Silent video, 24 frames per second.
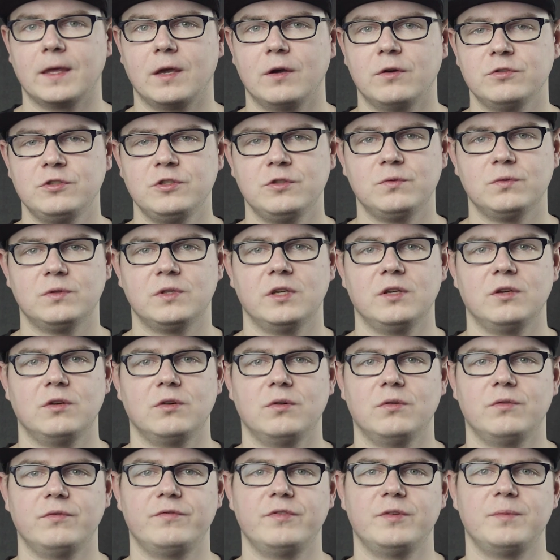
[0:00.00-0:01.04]
Chodzi tutaj
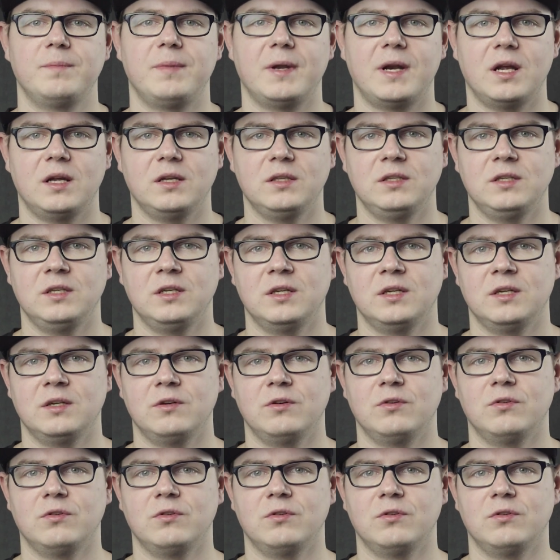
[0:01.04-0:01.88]
o wybranie,